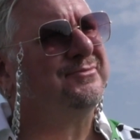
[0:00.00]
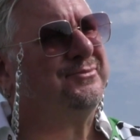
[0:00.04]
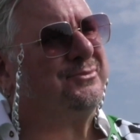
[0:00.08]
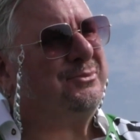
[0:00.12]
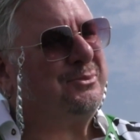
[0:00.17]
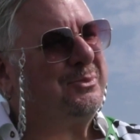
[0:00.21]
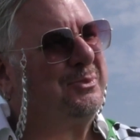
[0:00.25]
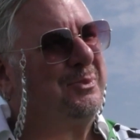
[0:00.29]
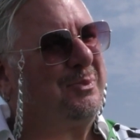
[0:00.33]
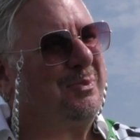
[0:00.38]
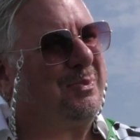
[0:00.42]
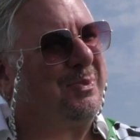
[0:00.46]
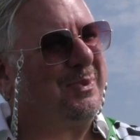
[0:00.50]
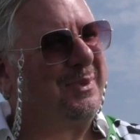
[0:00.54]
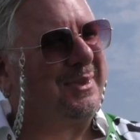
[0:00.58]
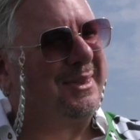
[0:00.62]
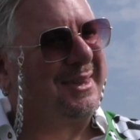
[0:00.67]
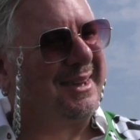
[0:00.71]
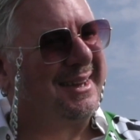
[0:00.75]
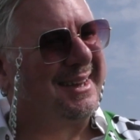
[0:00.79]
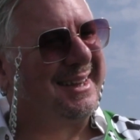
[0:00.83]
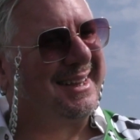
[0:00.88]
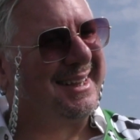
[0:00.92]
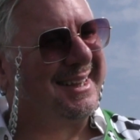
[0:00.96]
Meinst du, wir
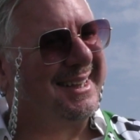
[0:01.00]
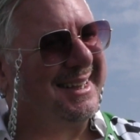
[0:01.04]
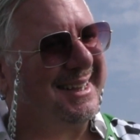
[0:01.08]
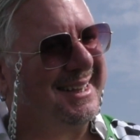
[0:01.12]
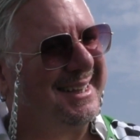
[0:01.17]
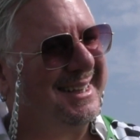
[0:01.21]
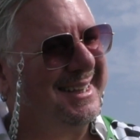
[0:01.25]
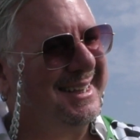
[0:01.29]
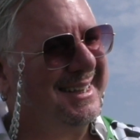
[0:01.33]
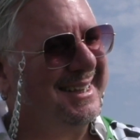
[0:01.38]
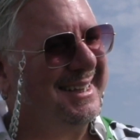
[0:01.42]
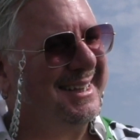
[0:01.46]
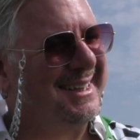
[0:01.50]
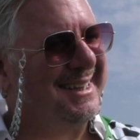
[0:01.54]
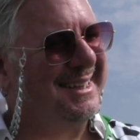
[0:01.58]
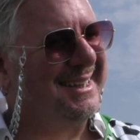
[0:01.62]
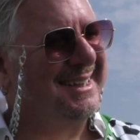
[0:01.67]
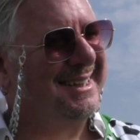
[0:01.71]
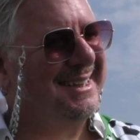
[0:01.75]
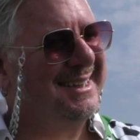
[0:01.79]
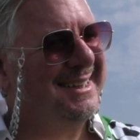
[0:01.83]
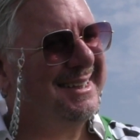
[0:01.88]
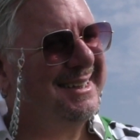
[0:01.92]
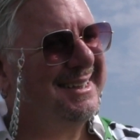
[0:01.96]
Münchner kriegen das hin,
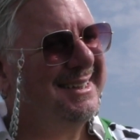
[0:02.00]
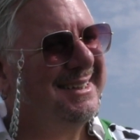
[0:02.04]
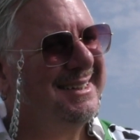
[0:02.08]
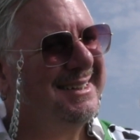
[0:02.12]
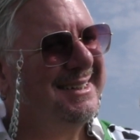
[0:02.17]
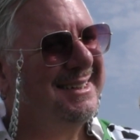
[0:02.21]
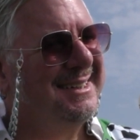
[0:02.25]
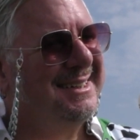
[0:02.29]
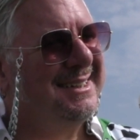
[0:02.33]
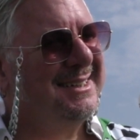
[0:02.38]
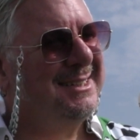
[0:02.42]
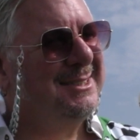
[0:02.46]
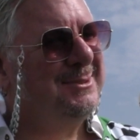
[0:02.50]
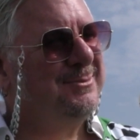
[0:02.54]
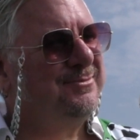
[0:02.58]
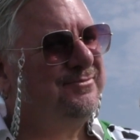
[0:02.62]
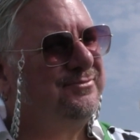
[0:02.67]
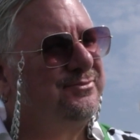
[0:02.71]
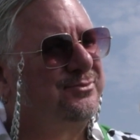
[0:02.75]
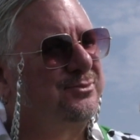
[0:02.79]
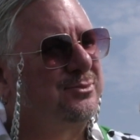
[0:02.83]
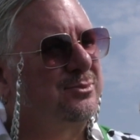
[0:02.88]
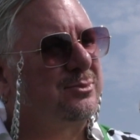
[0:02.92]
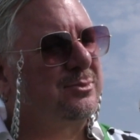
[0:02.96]
hier mit 14.000
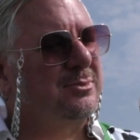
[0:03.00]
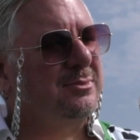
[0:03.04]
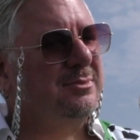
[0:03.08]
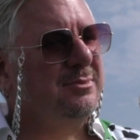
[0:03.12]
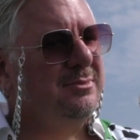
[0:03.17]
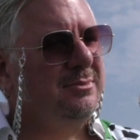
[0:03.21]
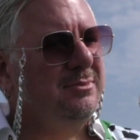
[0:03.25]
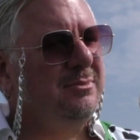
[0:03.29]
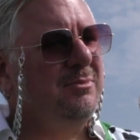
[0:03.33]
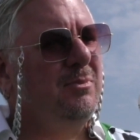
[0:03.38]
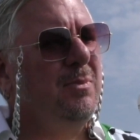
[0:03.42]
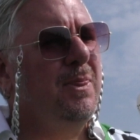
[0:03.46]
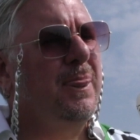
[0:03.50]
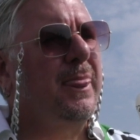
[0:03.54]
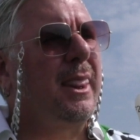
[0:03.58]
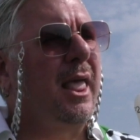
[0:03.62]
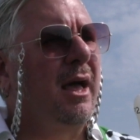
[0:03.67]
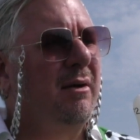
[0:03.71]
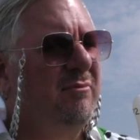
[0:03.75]
Leuten im Stadion?